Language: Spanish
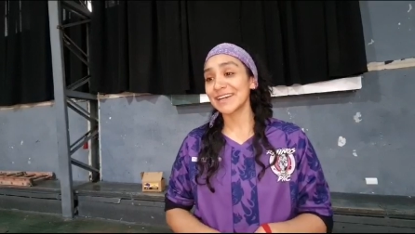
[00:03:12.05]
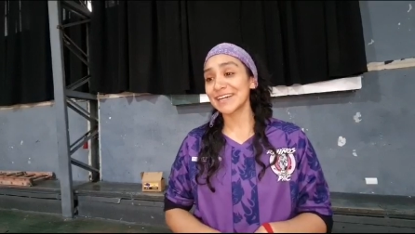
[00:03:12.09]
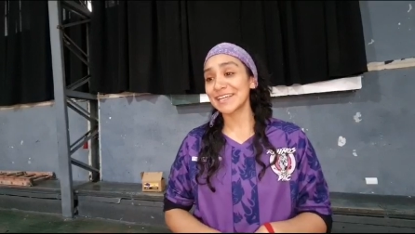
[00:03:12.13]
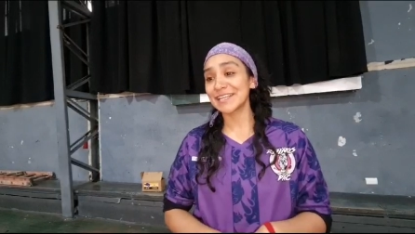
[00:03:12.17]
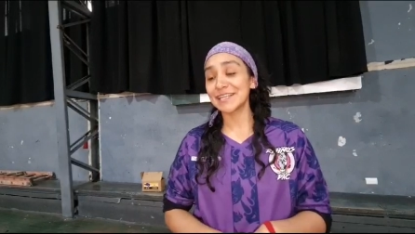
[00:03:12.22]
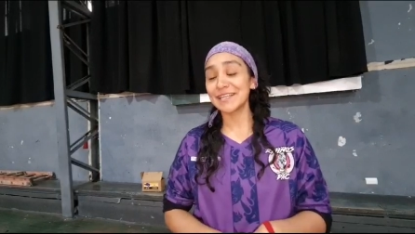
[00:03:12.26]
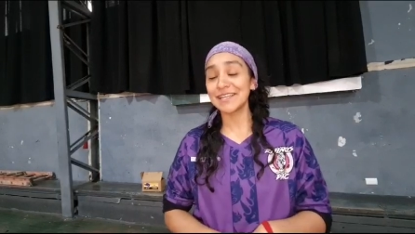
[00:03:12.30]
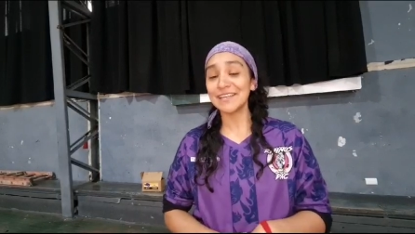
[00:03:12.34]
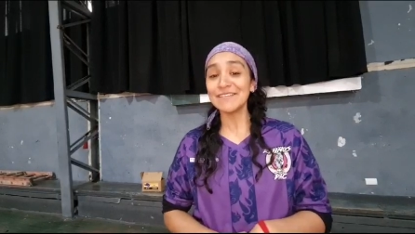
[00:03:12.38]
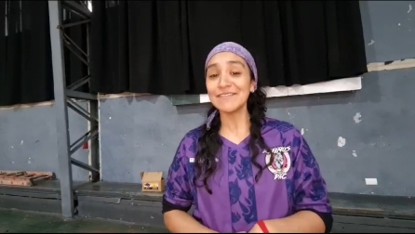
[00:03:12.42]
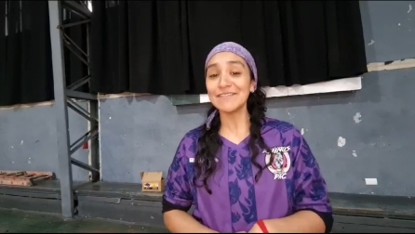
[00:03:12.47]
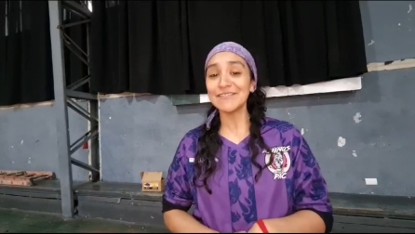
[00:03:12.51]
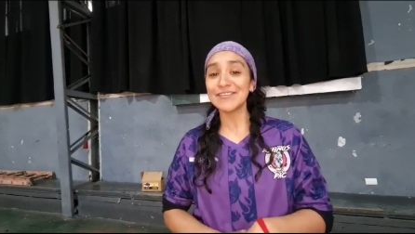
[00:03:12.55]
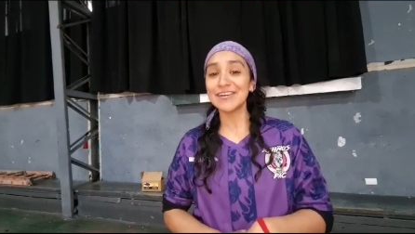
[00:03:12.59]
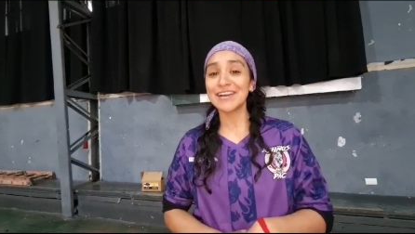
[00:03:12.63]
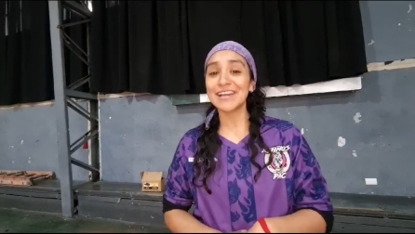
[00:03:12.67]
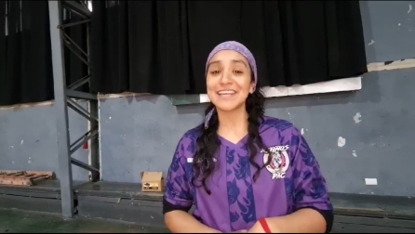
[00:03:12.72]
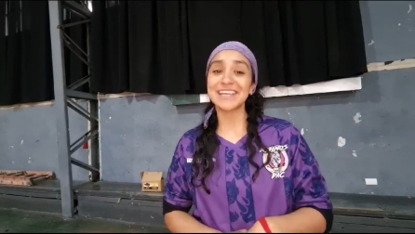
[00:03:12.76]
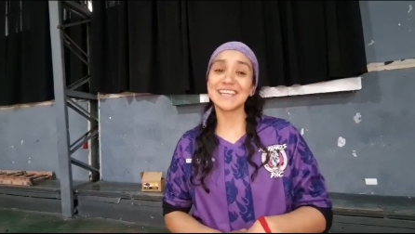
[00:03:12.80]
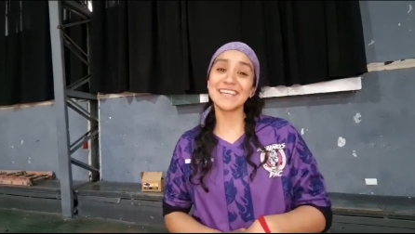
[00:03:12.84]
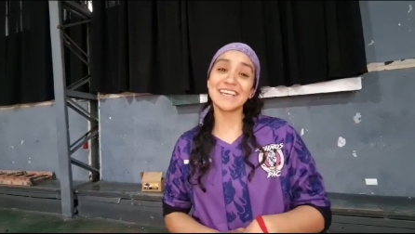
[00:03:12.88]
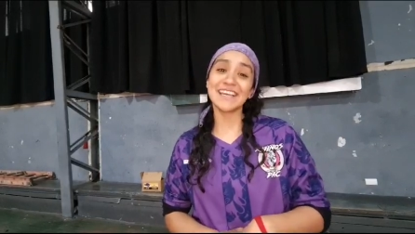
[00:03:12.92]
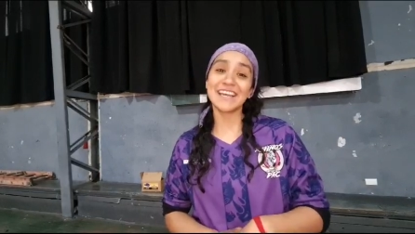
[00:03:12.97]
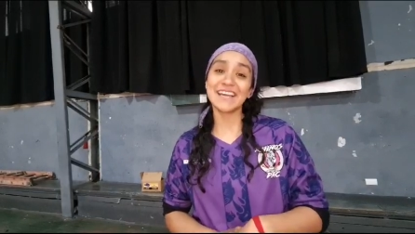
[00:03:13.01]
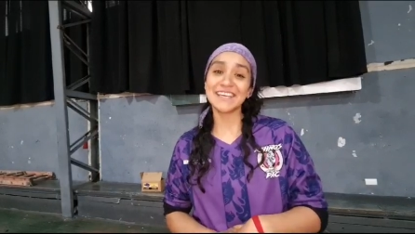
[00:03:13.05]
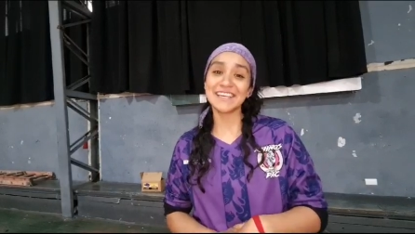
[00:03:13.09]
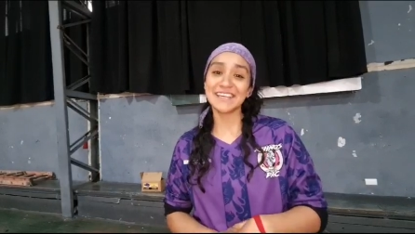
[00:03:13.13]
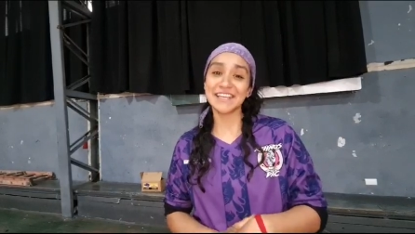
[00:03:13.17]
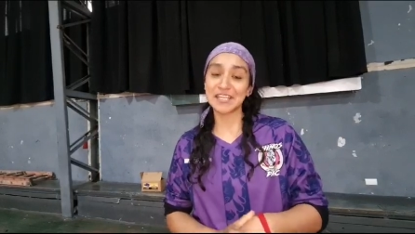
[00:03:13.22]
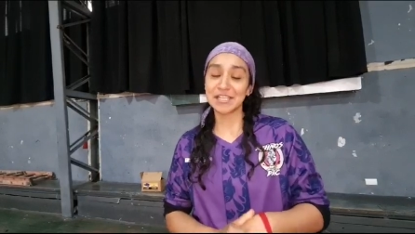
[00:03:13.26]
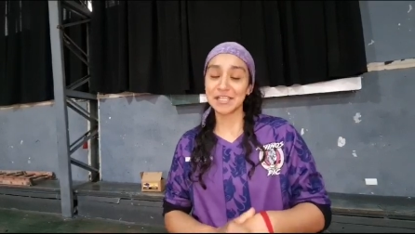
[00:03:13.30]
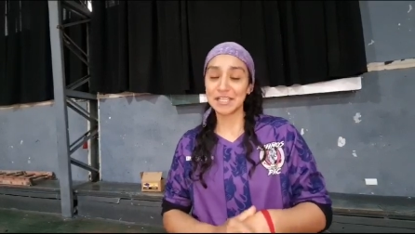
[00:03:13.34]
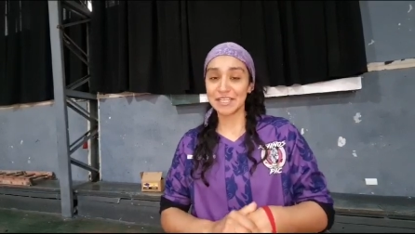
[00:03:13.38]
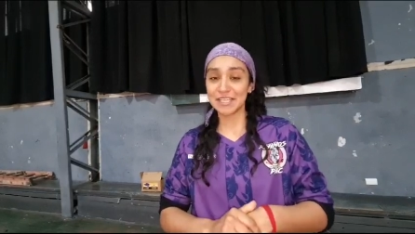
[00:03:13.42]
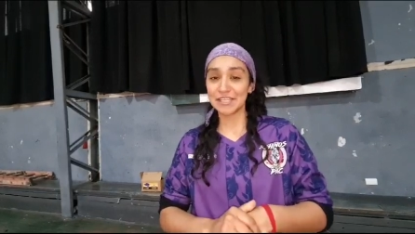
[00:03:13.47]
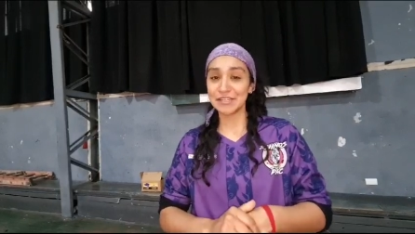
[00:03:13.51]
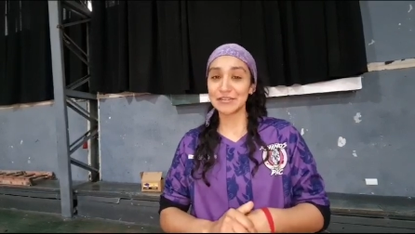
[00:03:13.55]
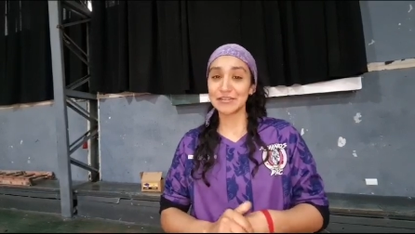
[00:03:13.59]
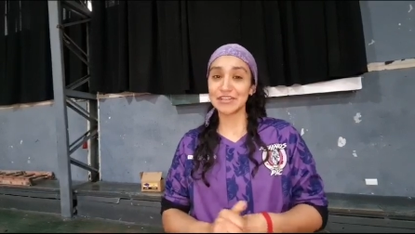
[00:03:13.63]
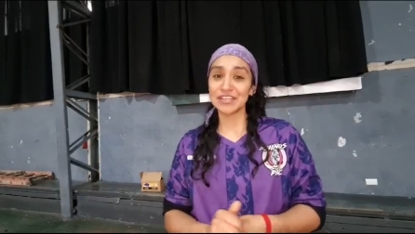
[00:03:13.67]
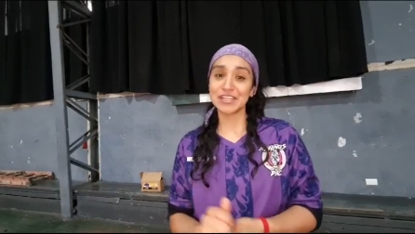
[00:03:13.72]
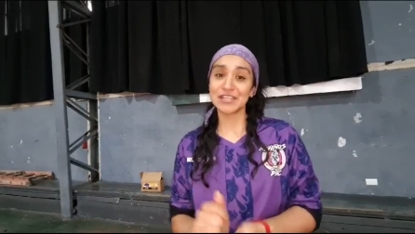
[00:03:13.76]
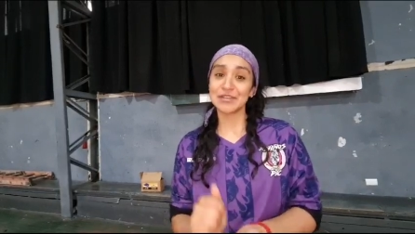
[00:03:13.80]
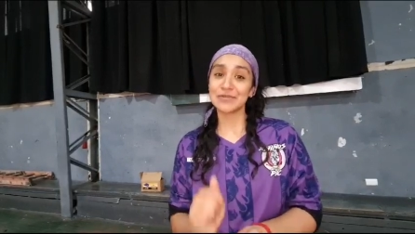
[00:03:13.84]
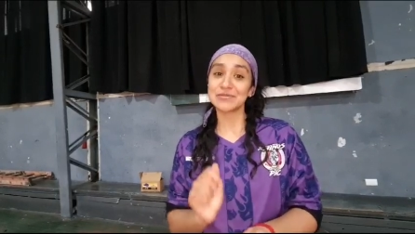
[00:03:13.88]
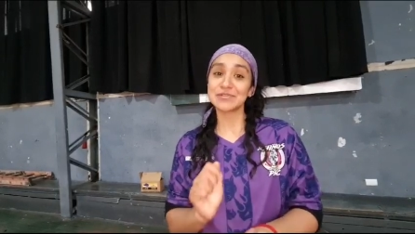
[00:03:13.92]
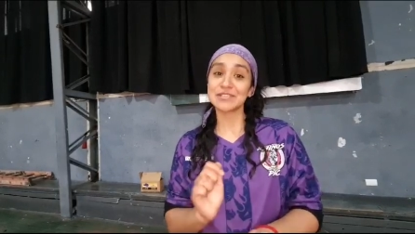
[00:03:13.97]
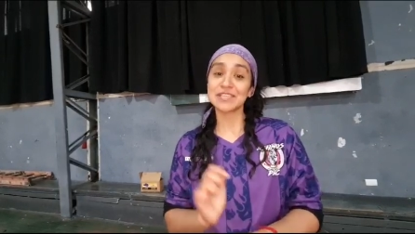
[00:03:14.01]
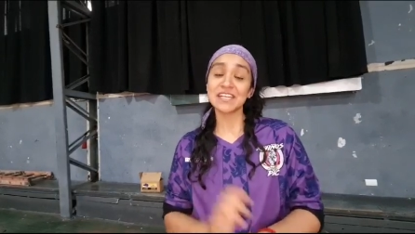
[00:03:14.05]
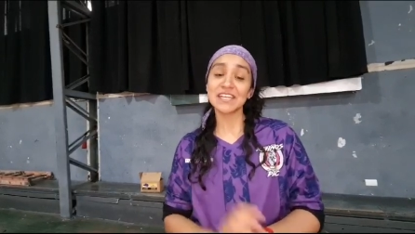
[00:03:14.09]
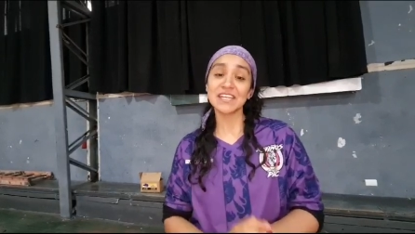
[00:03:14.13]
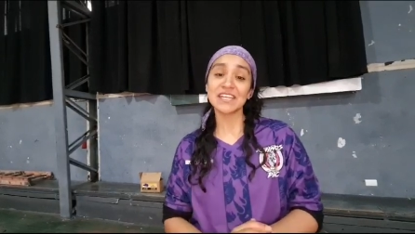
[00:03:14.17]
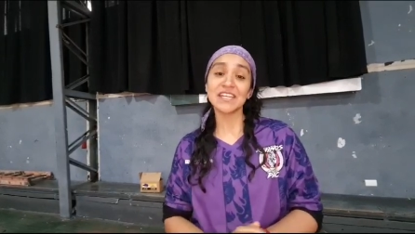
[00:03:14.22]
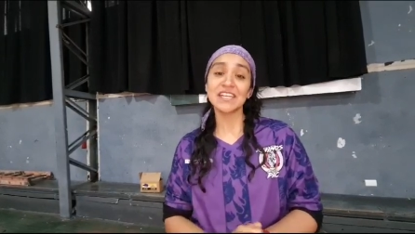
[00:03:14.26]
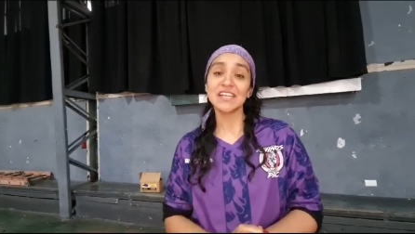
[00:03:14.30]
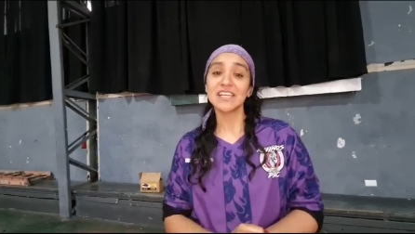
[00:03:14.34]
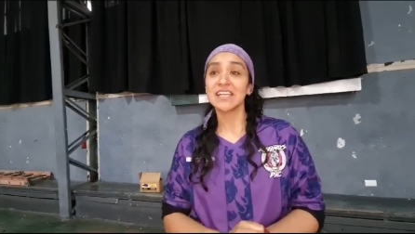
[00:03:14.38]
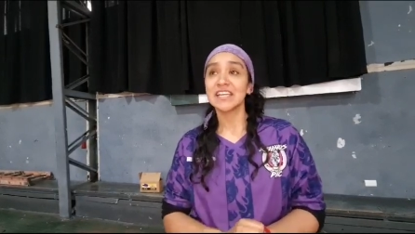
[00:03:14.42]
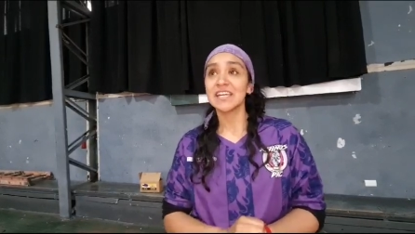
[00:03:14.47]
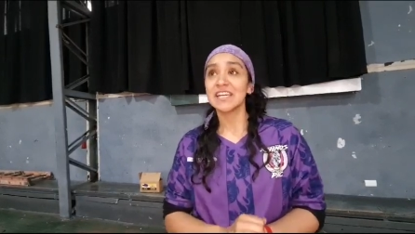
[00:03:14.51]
activo aquí hay gente que los quiere usar